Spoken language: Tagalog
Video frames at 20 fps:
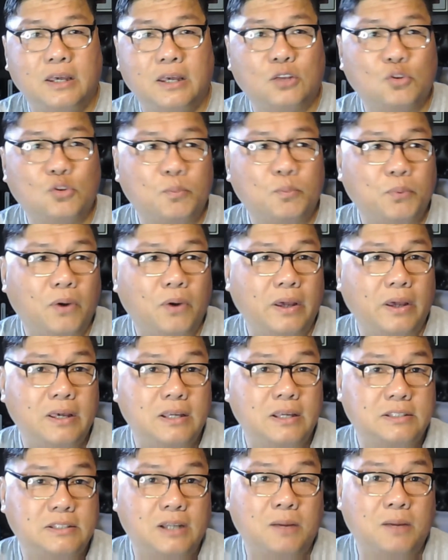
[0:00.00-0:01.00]
ito po ay
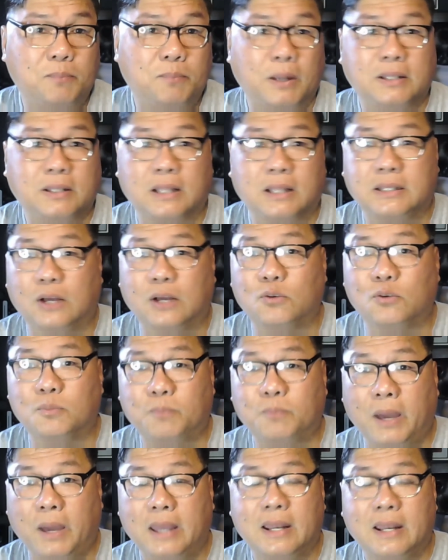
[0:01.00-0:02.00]
isang
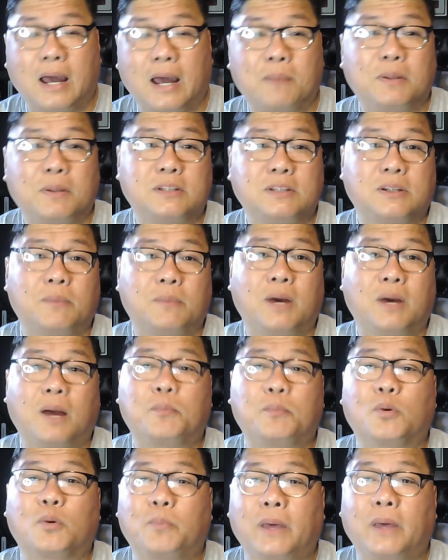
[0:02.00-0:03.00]
pagtatagumpay laban sa mga
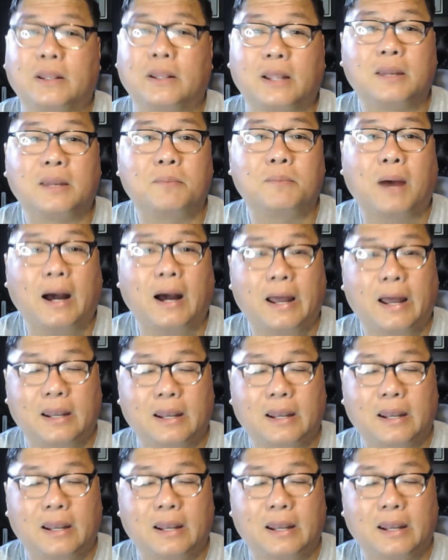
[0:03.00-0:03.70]
propeta ni Baal.